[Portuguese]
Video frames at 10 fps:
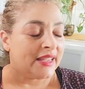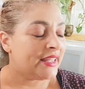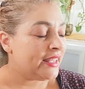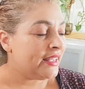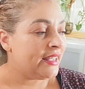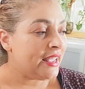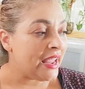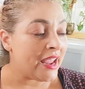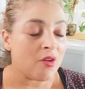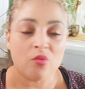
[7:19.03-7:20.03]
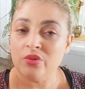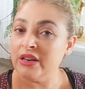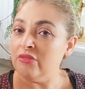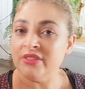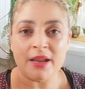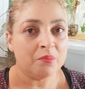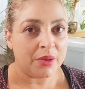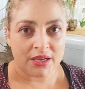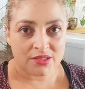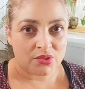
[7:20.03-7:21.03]
que eu não tem
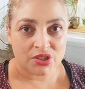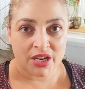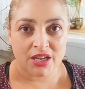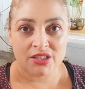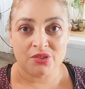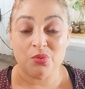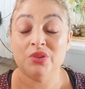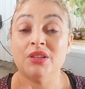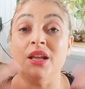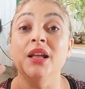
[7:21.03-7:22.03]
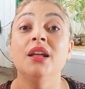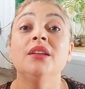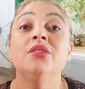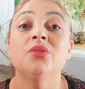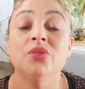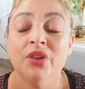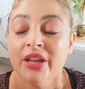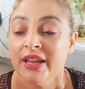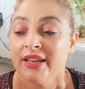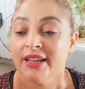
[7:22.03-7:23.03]
preço, gente. O tanto
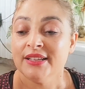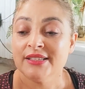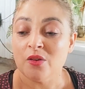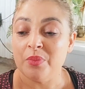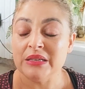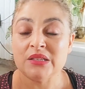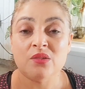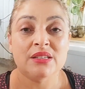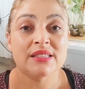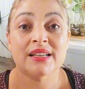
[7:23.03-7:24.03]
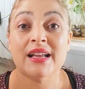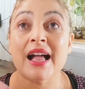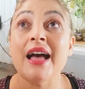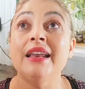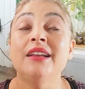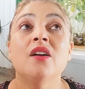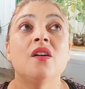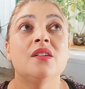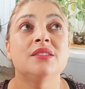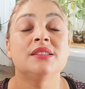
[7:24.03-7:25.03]
que são pessoas
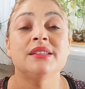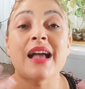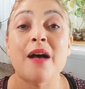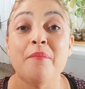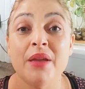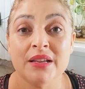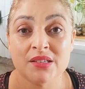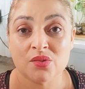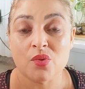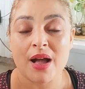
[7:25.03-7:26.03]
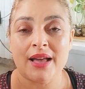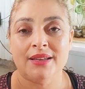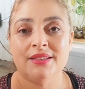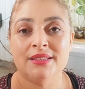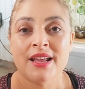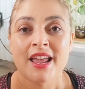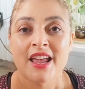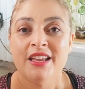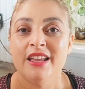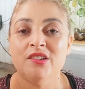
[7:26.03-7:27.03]
carinhosas e abençoadas.
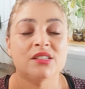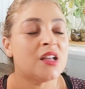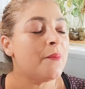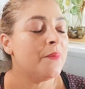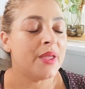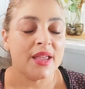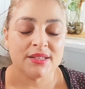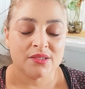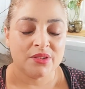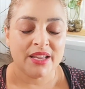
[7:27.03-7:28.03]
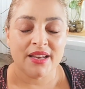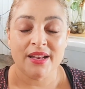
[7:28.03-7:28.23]
E eu só peço que